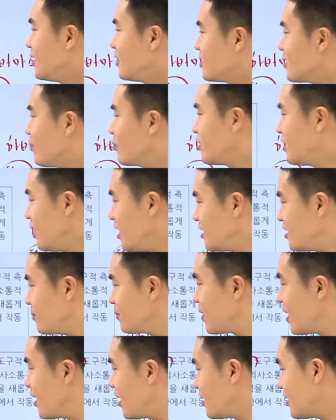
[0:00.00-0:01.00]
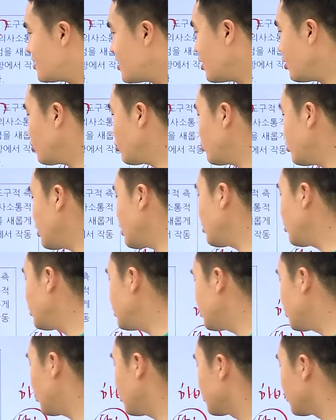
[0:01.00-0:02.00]
3번 이익 집단 간의 세력 균형이
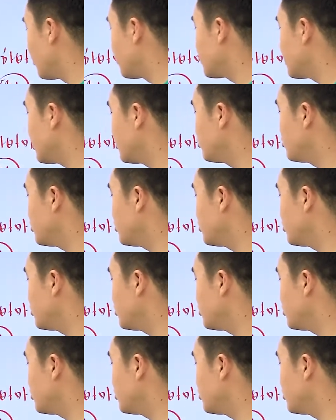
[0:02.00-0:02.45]
이루어지도록 정책을